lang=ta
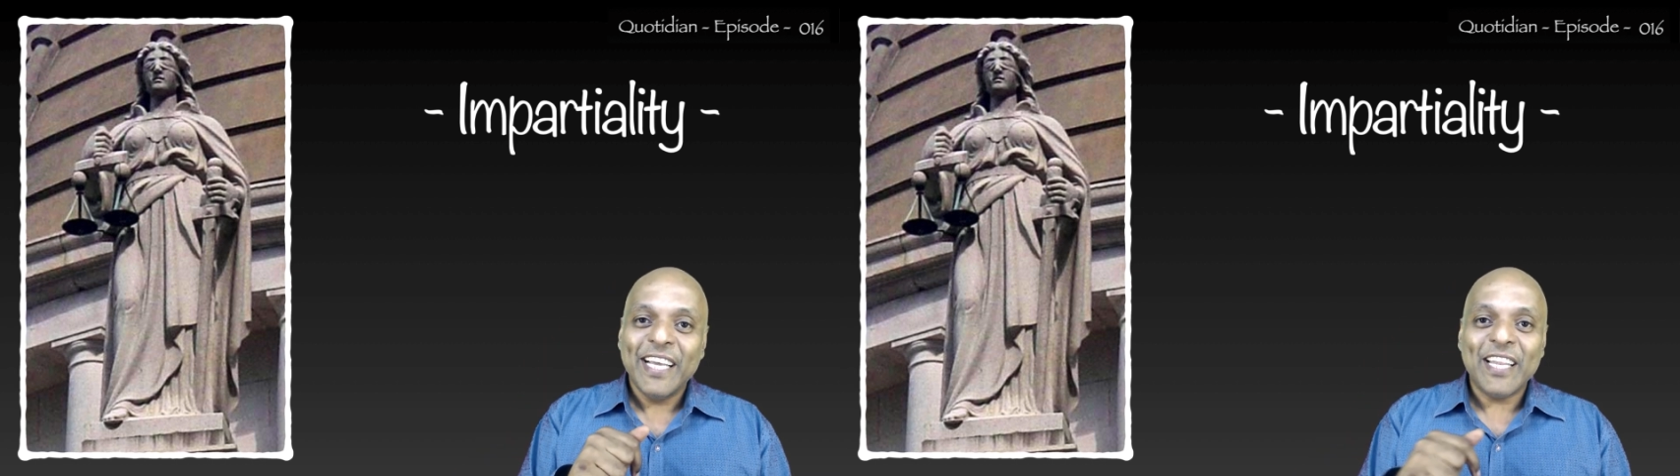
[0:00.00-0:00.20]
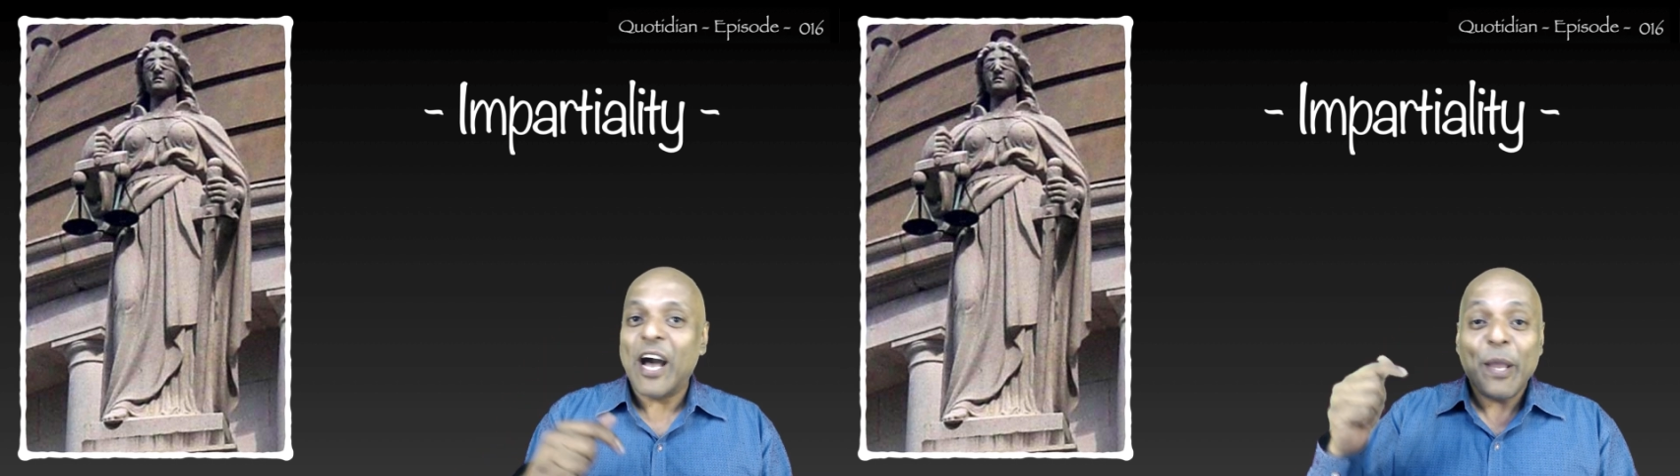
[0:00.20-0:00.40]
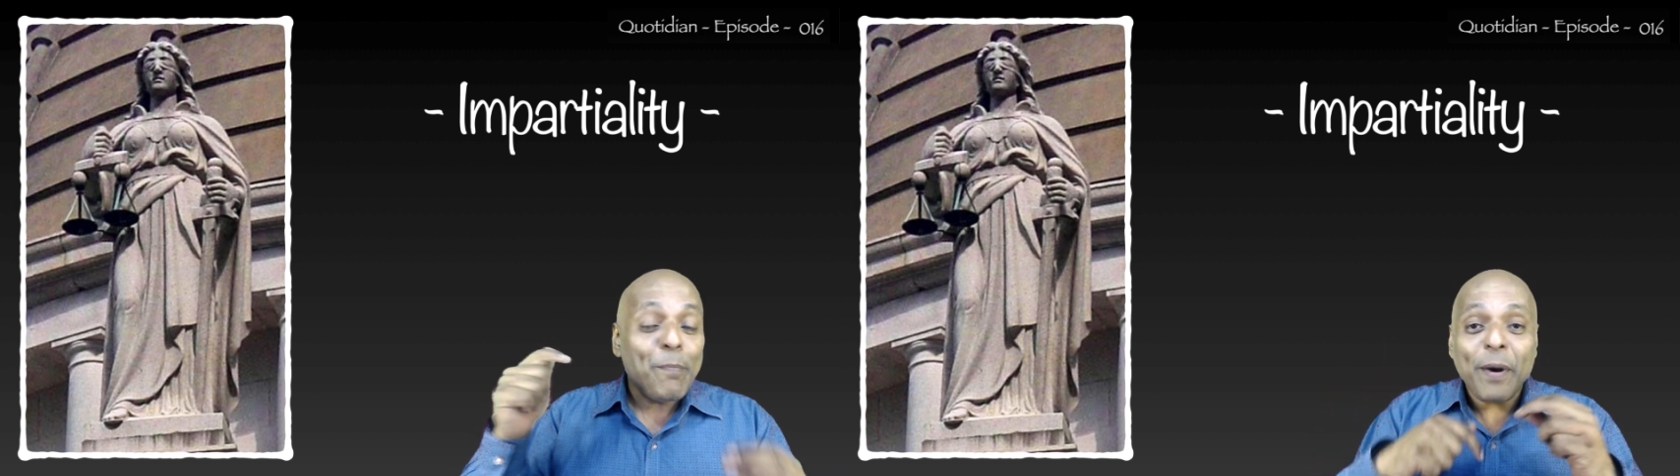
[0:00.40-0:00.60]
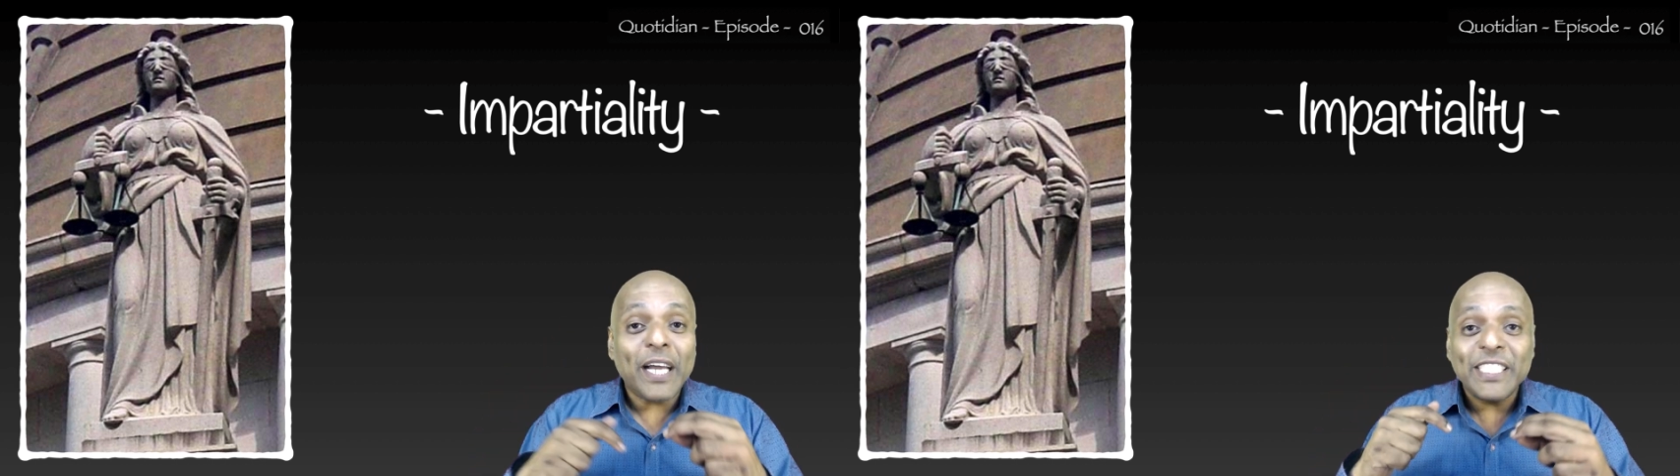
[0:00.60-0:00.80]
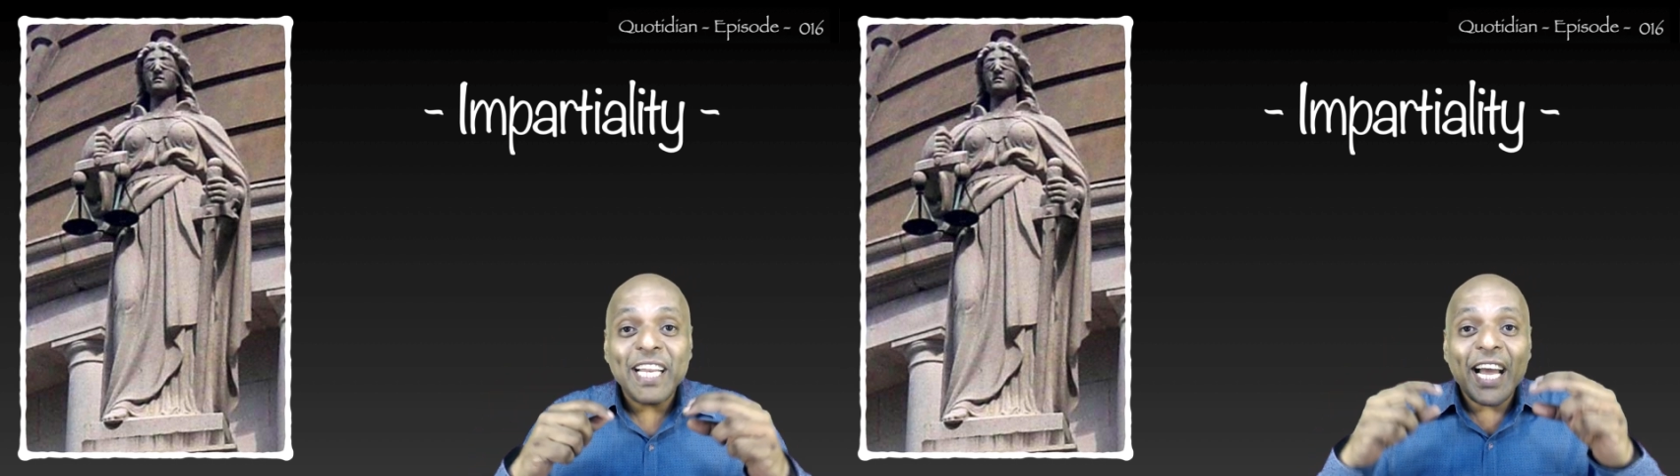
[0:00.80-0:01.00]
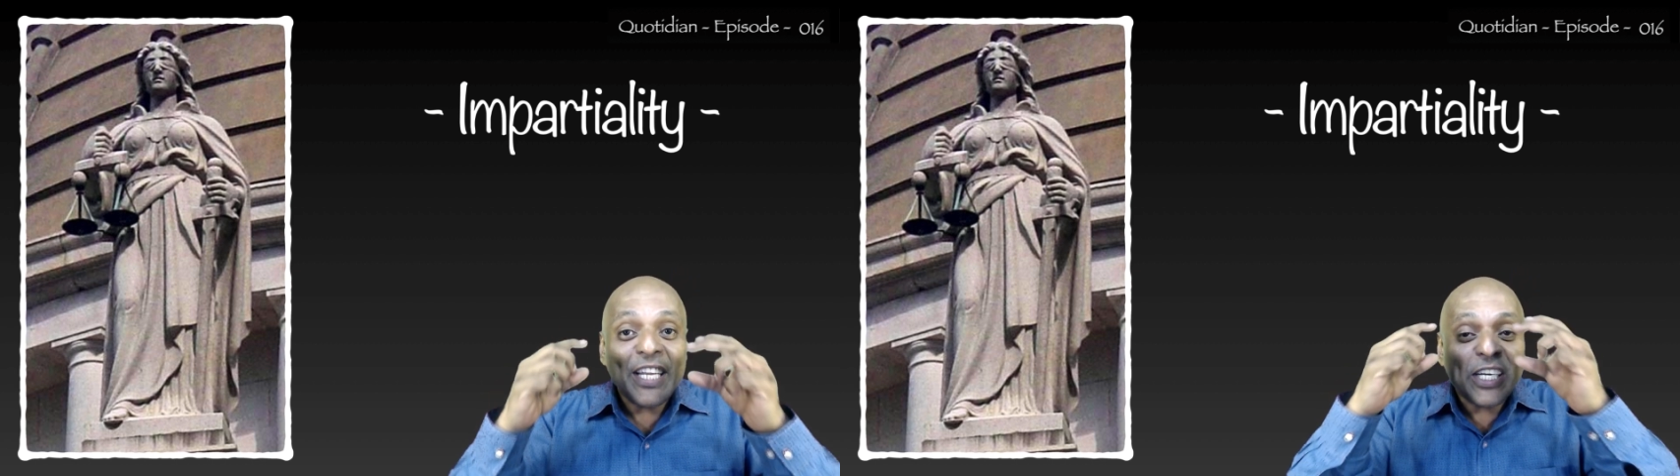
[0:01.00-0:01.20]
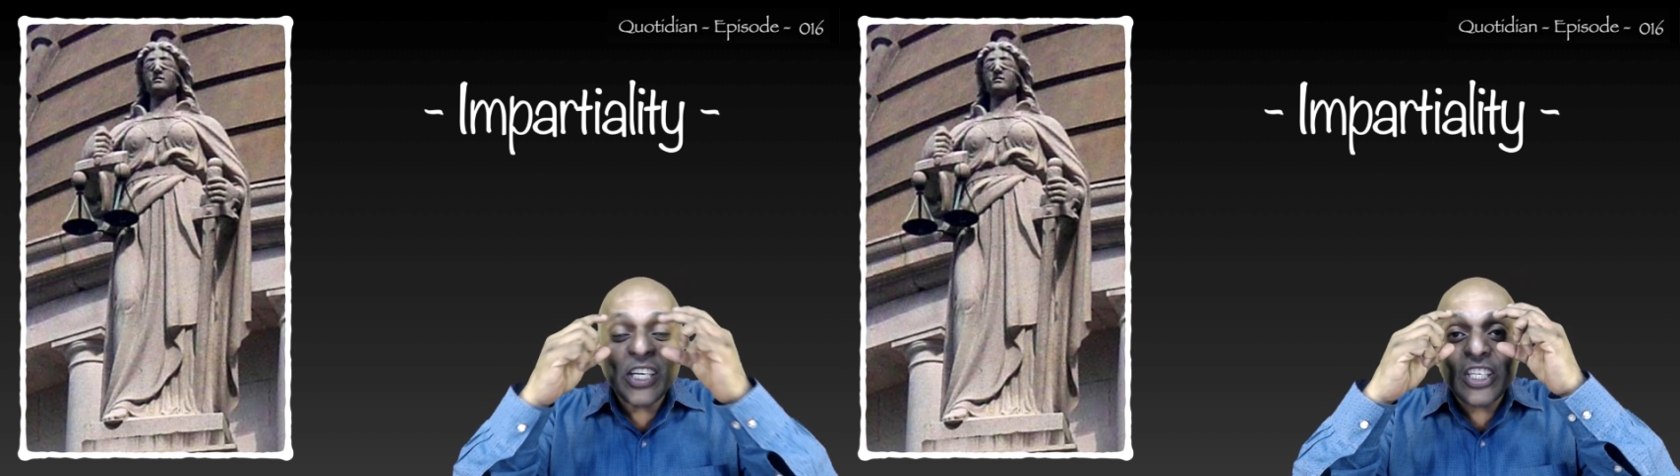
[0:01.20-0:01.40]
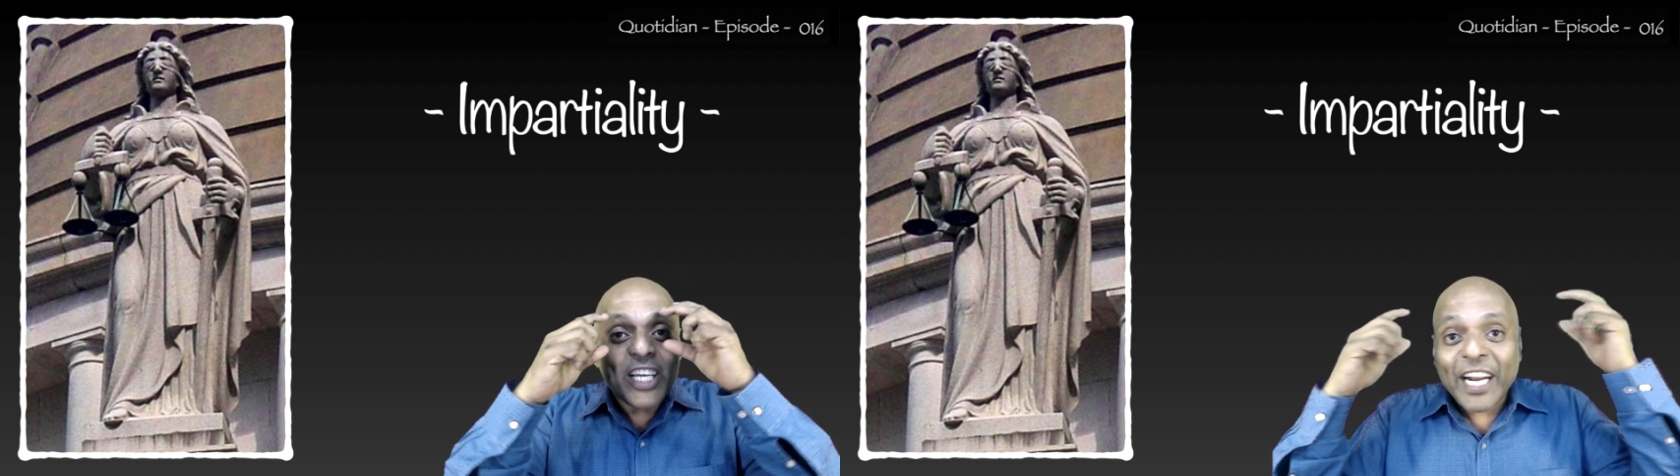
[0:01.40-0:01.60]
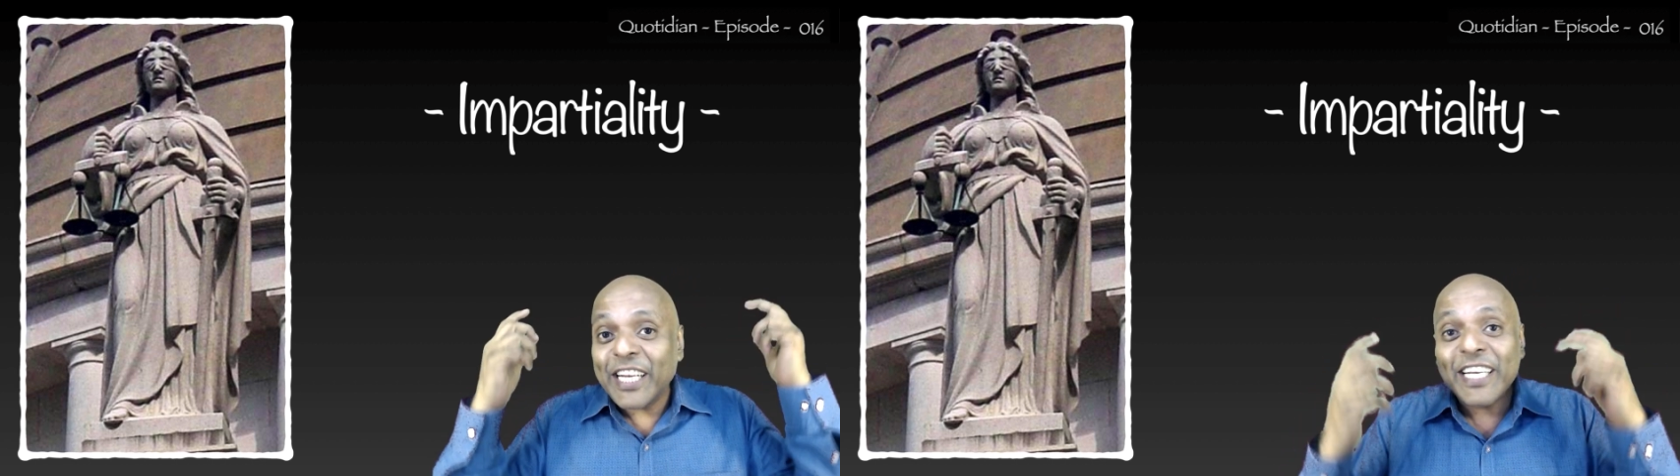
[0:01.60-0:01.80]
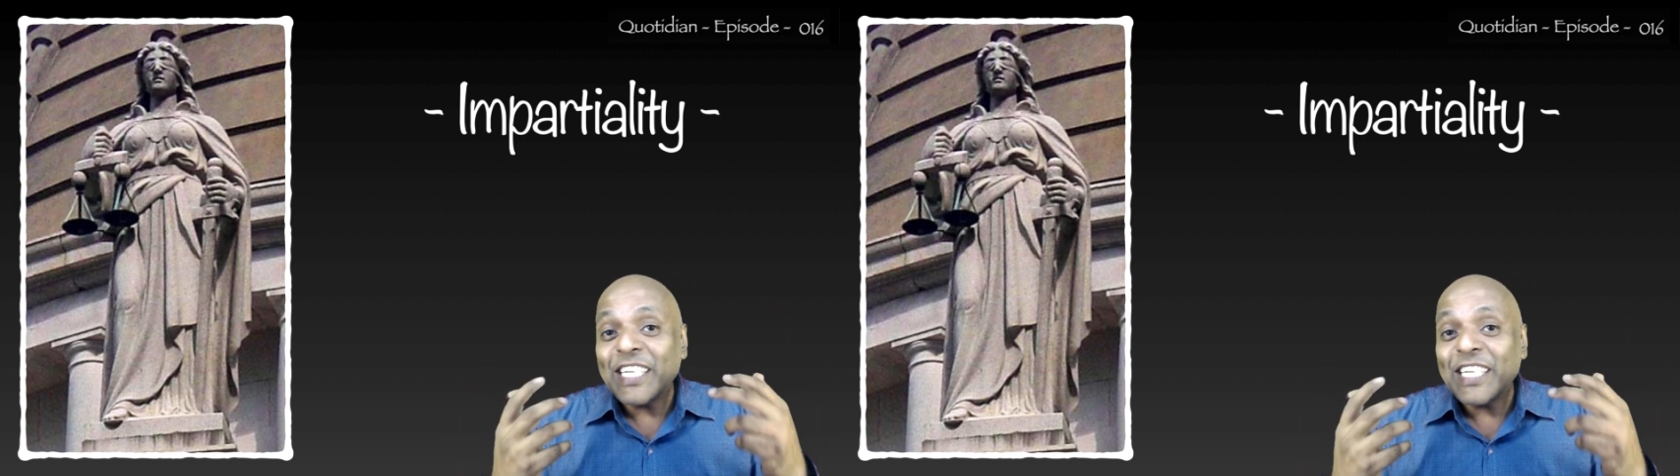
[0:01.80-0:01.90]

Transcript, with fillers: நான் இம்பார்ஷியலாக இருக்கிறதுக்கு கண்ணை